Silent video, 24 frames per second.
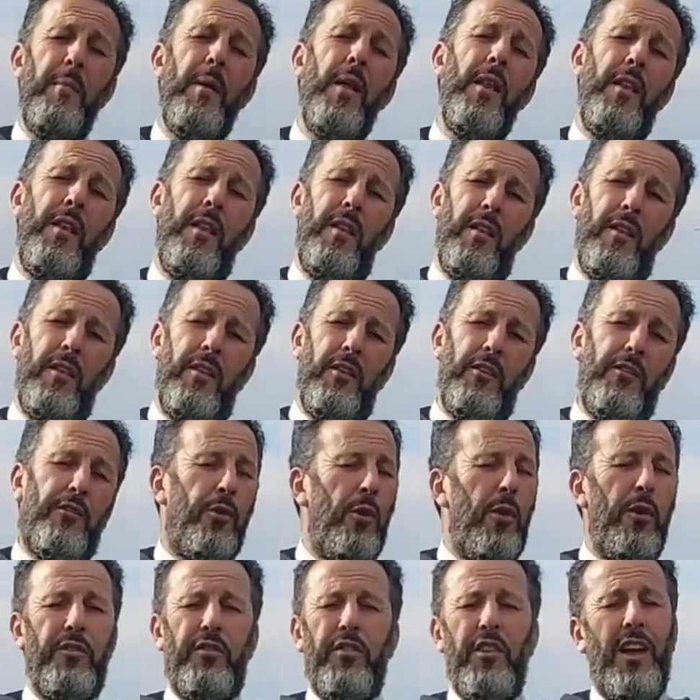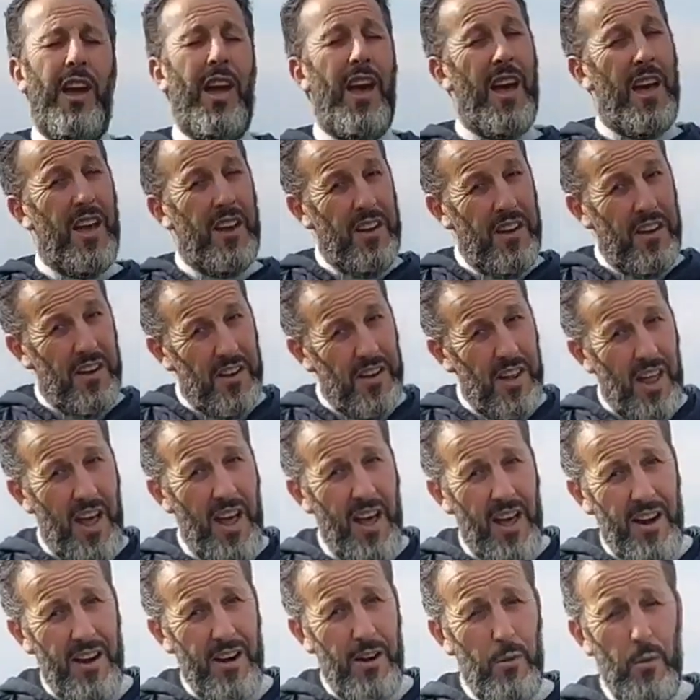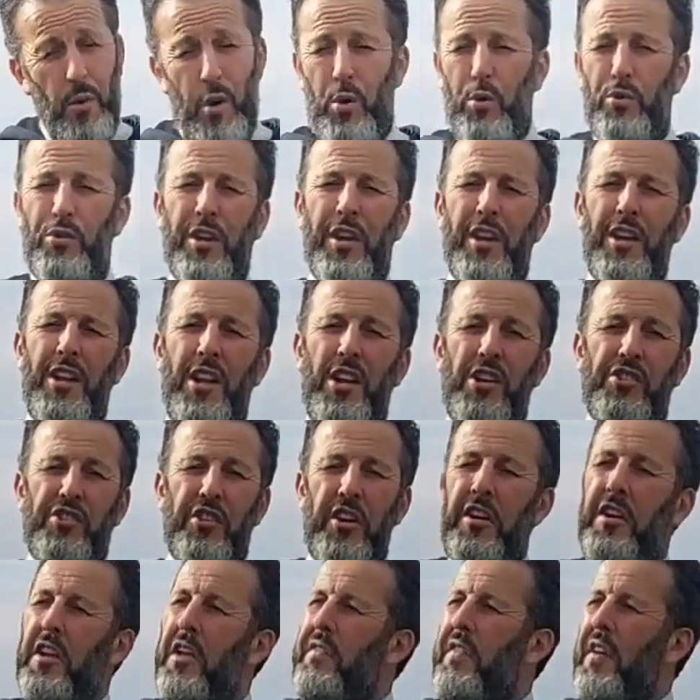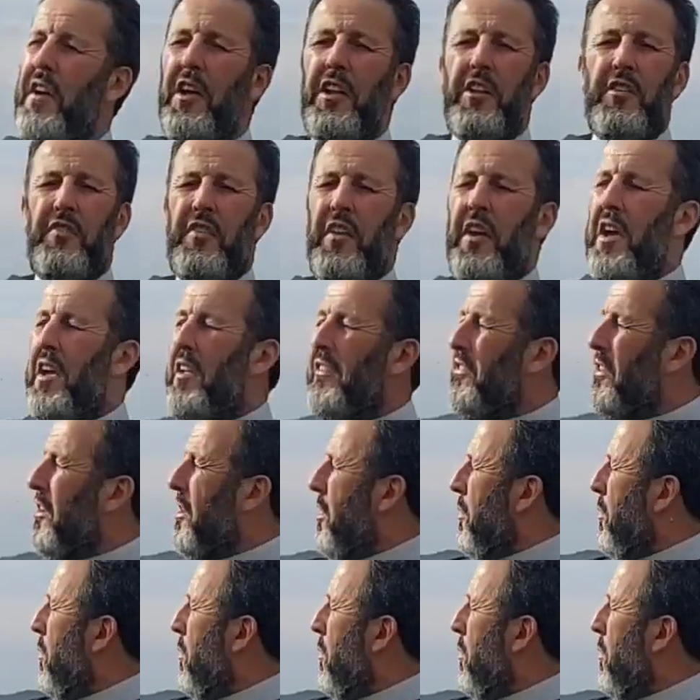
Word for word: فمن زحزح عن النار وأدخل الجنة فقد فاز